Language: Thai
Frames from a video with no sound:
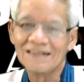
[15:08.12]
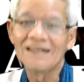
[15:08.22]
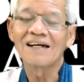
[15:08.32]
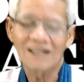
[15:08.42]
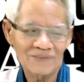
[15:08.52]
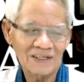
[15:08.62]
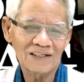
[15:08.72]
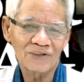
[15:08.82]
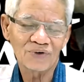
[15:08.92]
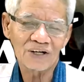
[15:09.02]
นี่นะครับท่าน
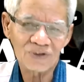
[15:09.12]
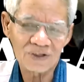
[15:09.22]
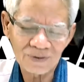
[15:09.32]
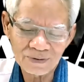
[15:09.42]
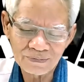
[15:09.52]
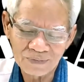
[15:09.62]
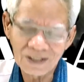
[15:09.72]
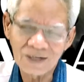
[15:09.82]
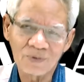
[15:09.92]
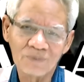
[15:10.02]
ที่อยู่หน้าจอจะเหมือน
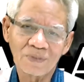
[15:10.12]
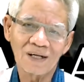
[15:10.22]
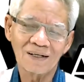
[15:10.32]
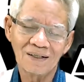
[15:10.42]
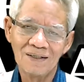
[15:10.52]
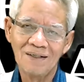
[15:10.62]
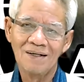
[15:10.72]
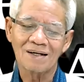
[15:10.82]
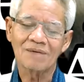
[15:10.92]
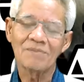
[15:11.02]
กับผมมา
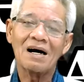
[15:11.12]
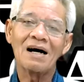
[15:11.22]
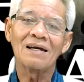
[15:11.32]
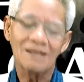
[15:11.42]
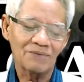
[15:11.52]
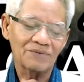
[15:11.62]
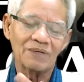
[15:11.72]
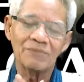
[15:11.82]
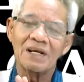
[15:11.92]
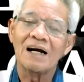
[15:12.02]
ระบายอะไรบางสิ่ง
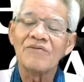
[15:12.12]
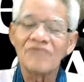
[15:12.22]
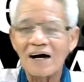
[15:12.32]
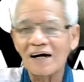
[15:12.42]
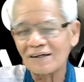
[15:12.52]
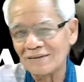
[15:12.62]
บางอย่างให้ฟัง